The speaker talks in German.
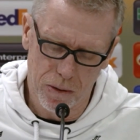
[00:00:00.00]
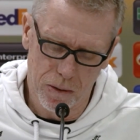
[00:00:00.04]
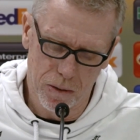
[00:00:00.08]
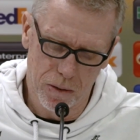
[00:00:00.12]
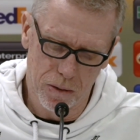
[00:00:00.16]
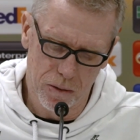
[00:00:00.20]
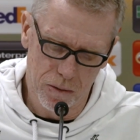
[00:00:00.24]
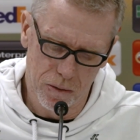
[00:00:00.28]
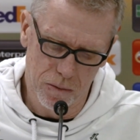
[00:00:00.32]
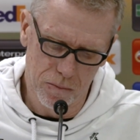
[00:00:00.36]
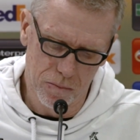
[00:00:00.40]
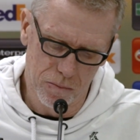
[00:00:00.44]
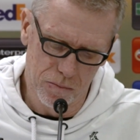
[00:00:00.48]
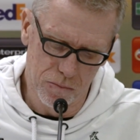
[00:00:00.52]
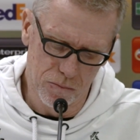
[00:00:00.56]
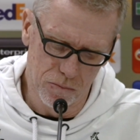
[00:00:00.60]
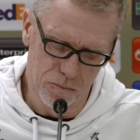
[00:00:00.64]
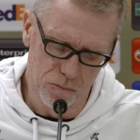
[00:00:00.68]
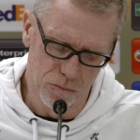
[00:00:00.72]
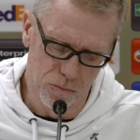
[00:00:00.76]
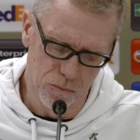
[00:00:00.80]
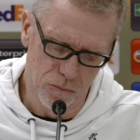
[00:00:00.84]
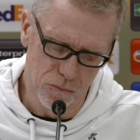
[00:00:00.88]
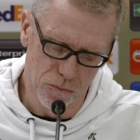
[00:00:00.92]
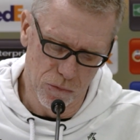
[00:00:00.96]
Äh,
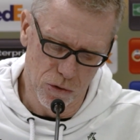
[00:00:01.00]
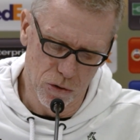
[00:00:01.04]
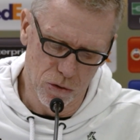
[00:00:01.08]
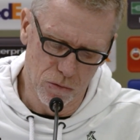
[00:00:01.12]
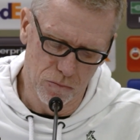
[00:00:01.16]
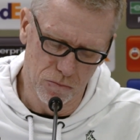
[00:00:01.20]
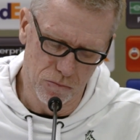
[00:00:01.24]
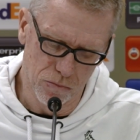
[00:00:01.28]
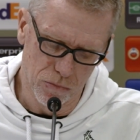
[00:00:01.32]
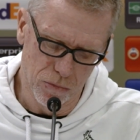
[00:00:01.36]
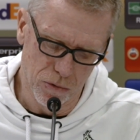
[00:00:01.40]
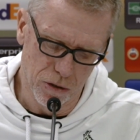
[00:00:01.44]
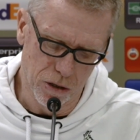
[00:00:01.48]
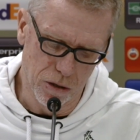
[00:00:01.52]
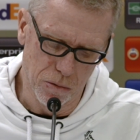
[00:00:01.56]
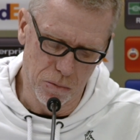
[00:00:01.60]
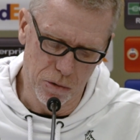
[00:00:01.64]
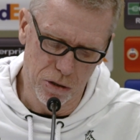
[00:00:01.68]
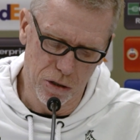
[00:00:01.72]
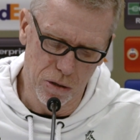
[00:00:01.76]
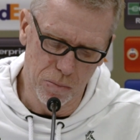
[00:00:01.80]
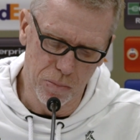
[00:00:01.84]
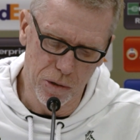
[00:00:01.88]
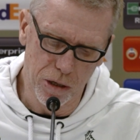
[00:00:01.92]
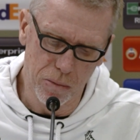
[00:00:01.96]
ähm,
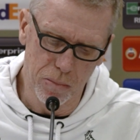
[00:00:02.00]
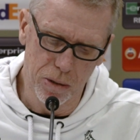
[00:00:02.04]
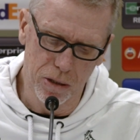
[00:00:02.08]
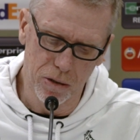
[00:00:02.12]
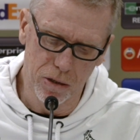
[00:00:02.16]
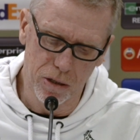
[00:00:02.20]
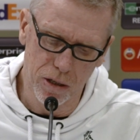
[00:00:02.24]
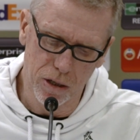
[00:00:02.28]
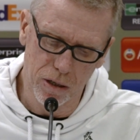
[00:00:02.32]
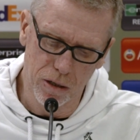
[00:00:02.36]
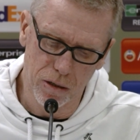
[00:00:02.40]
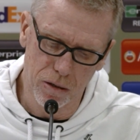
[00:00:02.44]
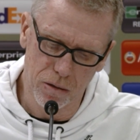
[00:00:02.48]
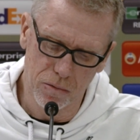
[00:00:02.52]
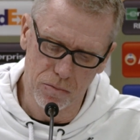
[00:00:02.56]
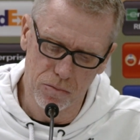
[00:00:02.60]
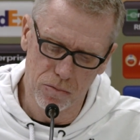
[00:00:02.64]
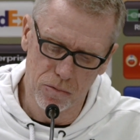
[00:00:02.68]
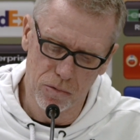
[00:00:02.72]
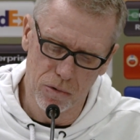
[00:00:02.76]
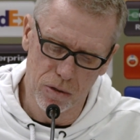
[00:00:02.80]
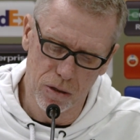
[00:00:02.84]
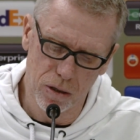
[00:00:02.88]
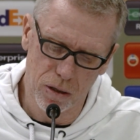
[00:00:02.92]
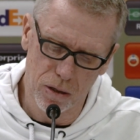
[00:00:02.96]
es gibt niemanden, der,
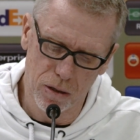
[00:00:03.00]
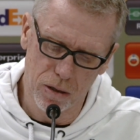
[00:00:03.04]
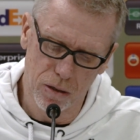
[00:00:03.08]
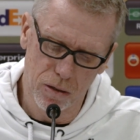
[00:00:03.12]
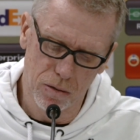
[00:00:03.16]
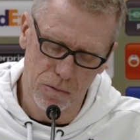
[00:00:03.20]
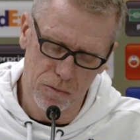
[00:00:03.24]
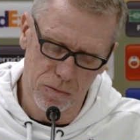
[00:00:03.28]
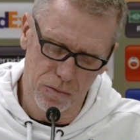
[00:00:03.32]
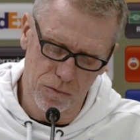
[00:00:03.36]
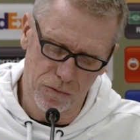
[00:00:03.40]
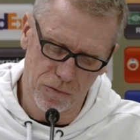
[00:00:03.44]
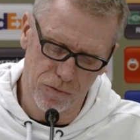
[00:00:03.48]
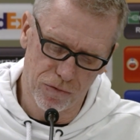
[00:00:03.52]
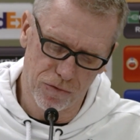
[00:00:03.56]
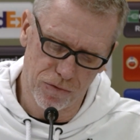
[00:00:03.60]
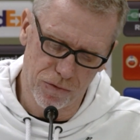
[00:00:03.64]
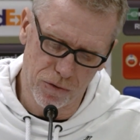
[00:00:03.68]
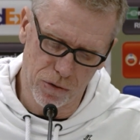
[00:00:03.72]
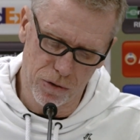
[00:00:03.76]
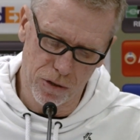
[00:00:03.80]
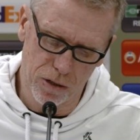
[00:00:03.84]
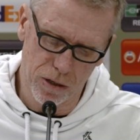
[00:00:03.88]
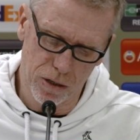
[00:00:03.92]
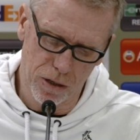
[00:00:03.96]
der
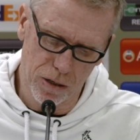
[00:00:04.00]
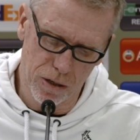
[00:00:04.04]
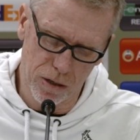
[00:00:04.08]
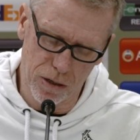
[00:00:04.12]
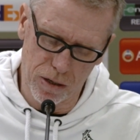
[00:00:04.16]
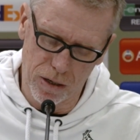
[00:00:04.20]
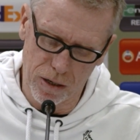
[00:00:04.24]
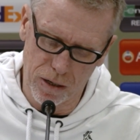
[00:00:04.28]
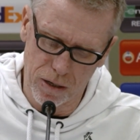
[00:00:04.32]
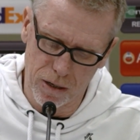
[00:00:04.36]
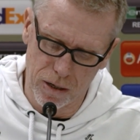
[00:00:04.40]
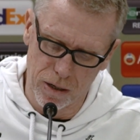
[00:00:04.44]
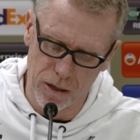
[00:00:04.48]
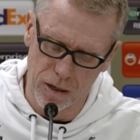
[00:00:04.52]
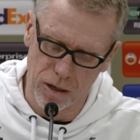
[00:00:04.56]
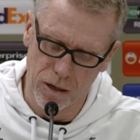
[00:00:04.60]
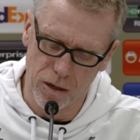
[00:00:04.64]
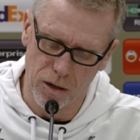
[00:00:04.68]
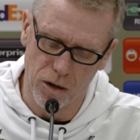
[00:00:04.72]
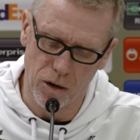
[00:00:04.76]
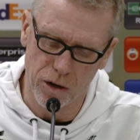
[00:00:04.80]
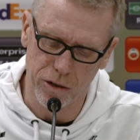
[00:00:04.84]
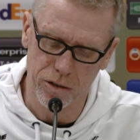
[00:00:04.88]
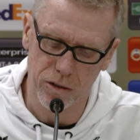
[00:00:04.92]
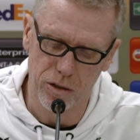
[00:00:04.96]
von den
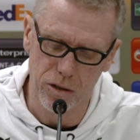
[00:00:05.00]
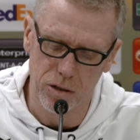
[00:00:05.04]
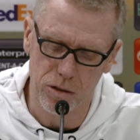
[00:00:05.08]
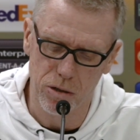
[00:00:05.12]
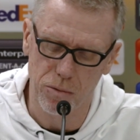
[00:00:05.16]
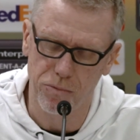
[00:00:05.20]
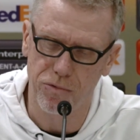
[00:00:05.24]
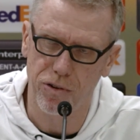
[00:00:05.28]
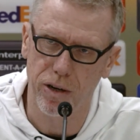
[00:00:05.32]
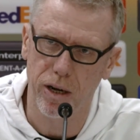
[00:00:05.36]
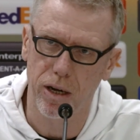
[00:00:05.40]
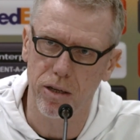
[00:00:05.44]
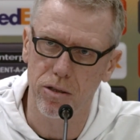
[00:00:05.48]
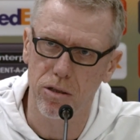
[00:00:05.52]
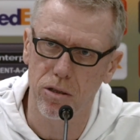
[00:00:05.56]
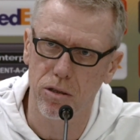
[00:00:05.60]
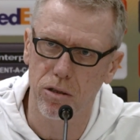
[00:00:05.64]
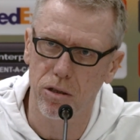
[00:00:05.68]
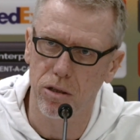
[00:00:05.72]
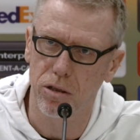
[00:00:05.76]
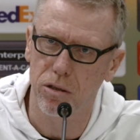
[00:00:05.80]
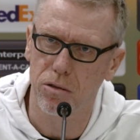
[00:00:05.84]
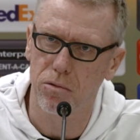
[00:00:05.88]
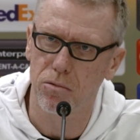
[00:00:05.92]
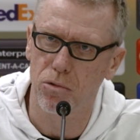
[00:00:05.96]
Leuten, die jetzt im Verein sind,
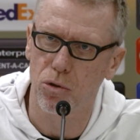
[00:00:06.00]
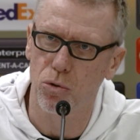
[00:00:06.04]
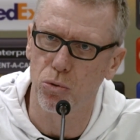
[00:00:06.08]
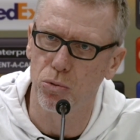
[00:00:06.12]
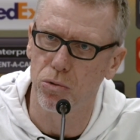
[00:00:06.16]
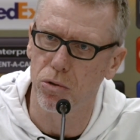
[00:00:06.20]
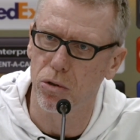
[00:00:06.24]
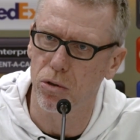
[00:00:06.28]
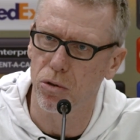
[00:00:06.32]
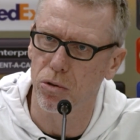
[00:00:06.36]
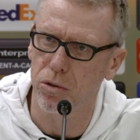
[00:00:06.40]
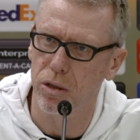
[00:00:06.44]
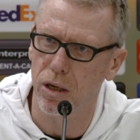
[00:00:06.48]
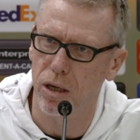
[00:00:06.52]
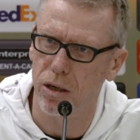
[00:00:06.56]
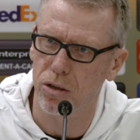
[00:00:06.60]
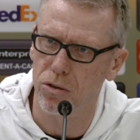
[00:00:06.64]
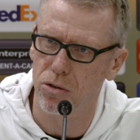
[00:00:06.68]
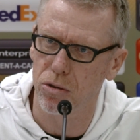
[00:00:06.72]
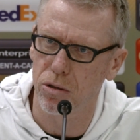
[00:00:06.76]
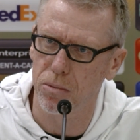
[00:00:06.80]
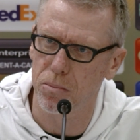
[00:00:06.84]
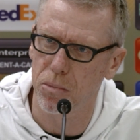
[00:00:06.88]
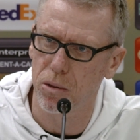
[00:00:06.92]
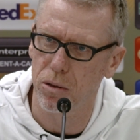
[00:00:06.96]
nicht guten Kontakt
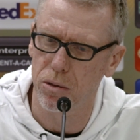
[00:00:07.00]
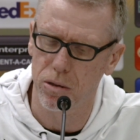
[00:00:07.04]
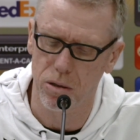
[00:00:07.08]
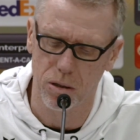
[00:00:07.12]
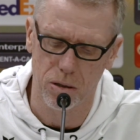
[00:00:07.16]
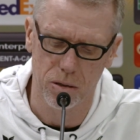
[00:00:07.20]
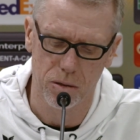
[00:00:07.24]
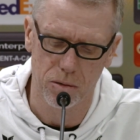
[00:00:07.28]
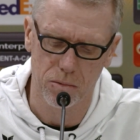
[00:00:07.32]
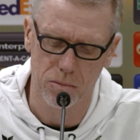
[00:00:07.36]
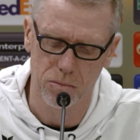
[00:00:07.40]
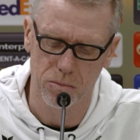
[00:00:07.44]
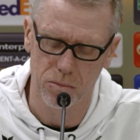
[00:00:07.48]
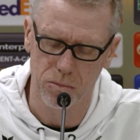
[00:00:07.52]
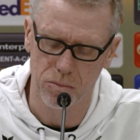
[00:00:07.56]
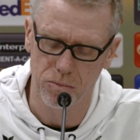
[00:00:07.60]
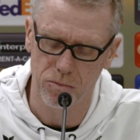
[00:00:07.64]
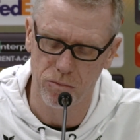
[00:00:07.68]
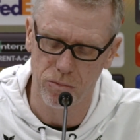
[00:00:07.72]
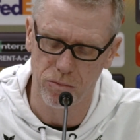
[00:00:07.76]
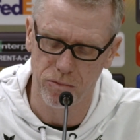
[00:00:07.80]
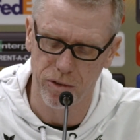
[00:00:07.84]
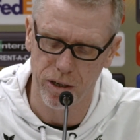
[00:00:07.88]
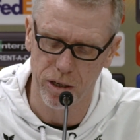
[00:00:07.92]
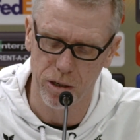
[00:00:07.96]
zu ihm hat.
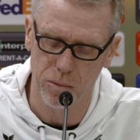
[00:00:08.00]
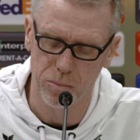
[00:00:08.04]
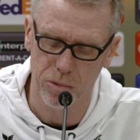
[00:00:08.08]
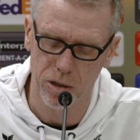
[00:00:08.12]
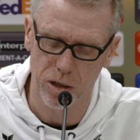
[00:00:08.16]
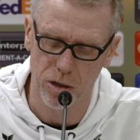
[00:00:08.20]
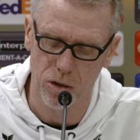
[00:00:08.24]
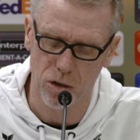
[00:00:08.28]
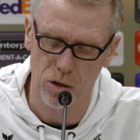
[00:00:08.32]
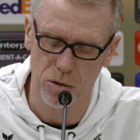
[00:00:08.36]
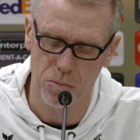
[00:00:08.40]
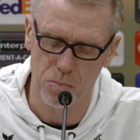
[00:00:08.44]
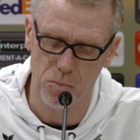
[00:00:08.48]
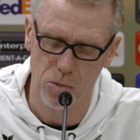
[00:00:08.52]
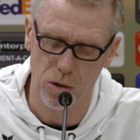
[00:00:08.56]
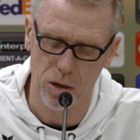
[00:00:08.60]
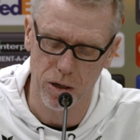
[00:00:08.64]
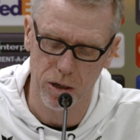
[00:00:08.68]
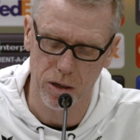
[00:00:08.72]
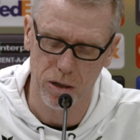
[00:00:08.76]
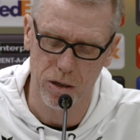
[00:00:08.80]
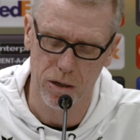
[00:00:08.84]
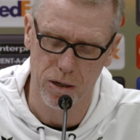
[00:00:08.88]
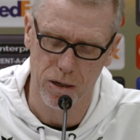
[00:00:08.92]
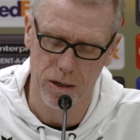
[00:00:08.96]
Wir werden ihm dann auch
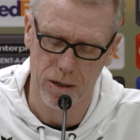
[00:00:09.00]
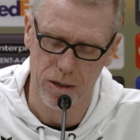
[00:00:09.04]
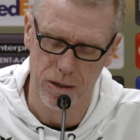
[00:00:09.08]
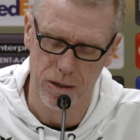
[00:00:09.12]
morgen